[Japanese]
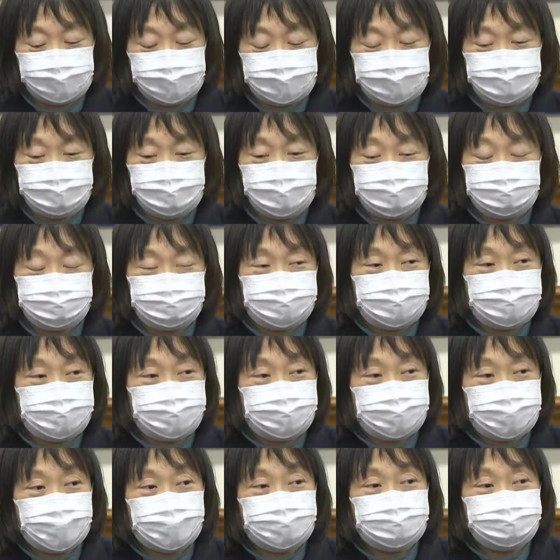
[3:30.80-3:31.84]
まあ、あの
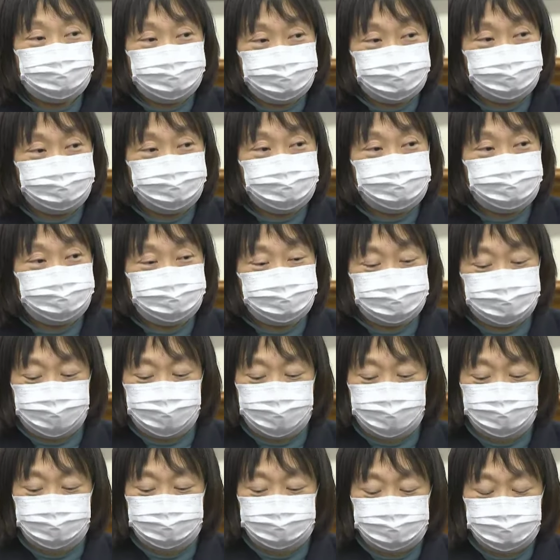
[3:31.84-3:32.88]
1年以上味噌漬
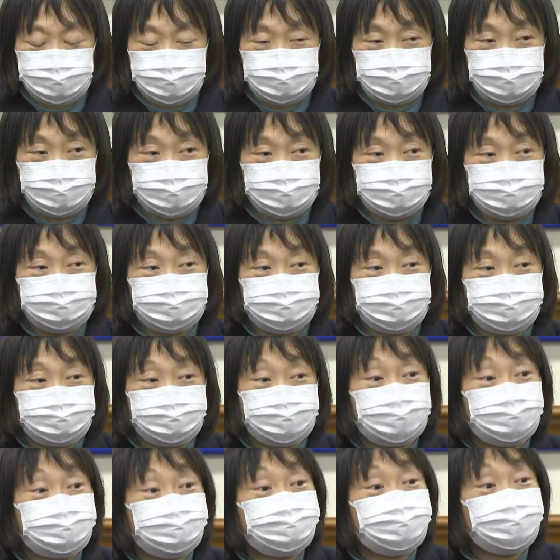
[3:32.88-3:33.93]
けされた衣服に
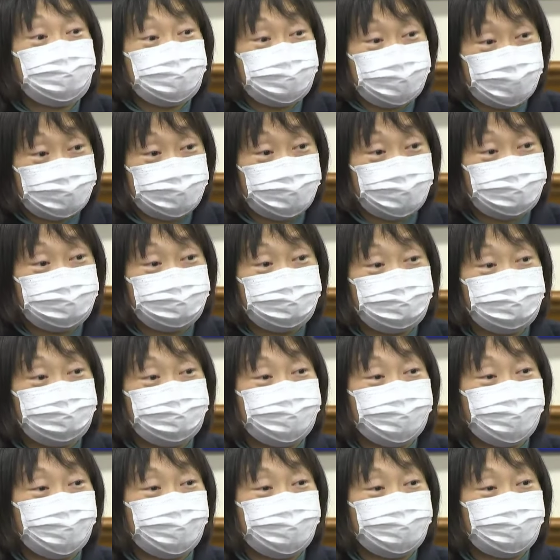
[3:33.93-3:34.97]
付着した血
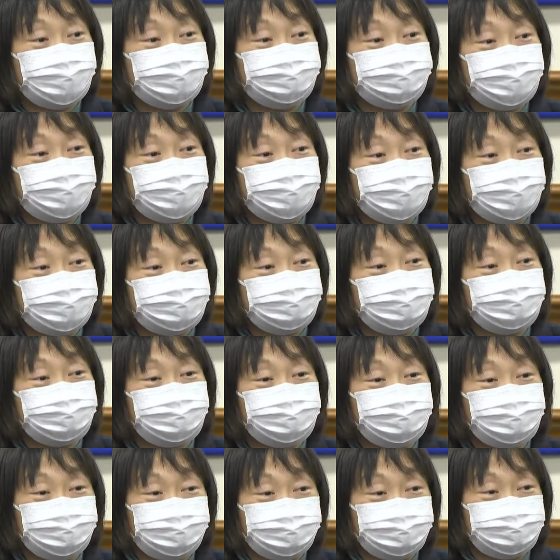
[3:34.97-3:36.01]
痕に赤みが
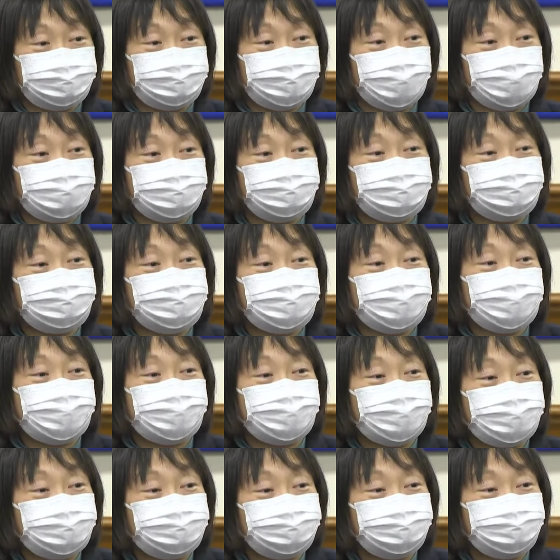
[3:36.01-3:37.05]
残る可能
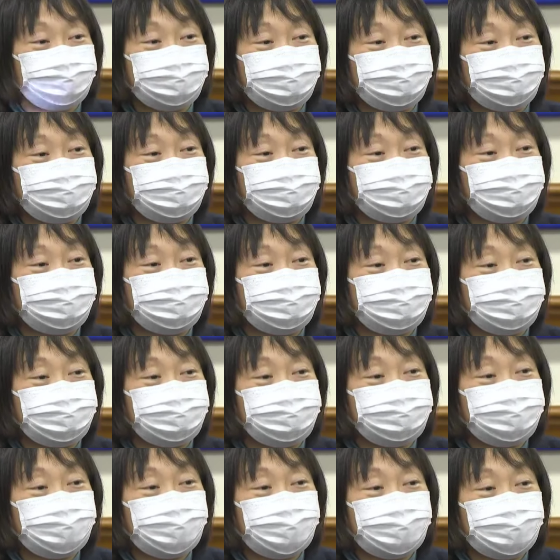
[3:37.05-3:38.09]
性があるという抽
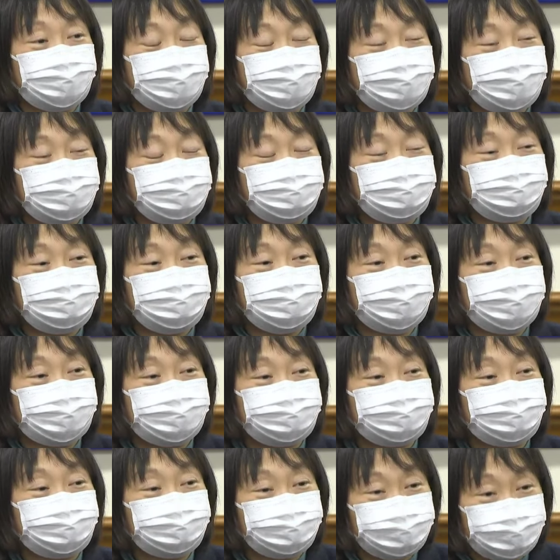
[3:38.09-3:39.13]
象的な可能性
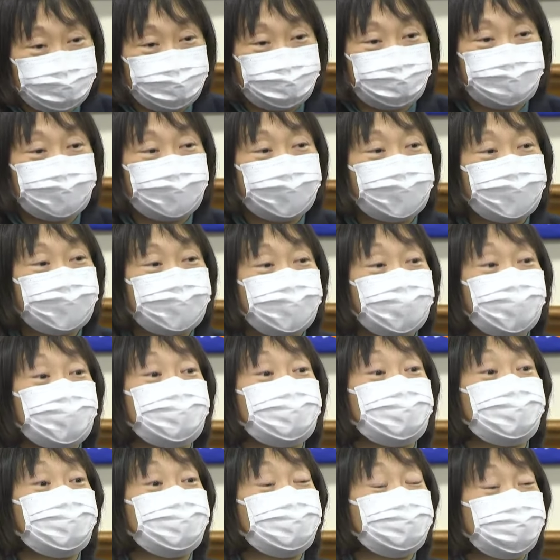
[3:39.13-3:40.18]
論を
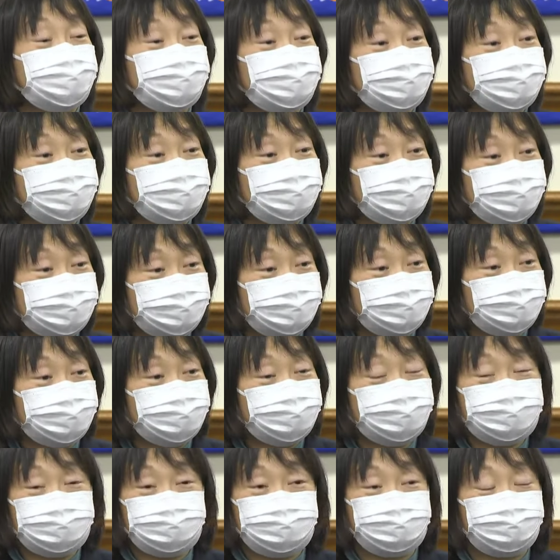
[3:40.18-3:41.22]
展開されていてや
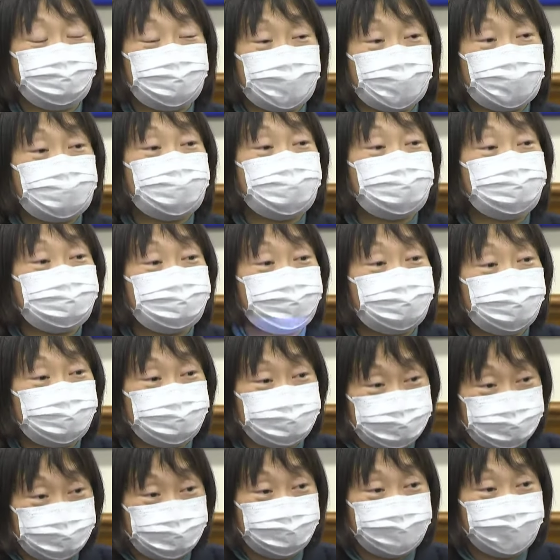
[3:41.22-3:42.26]
はりそれは仮説であ
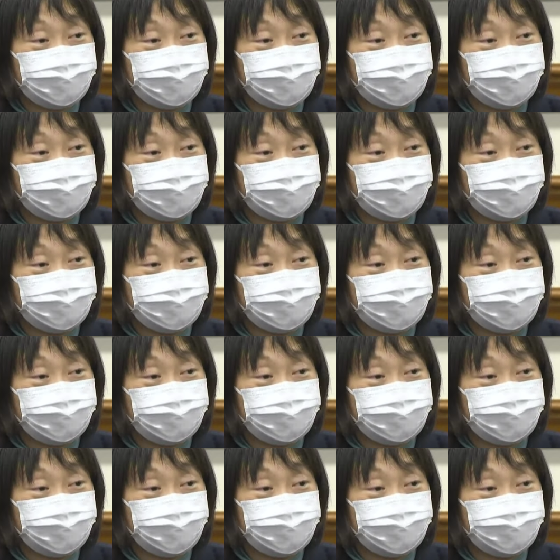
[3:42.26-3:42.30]
ると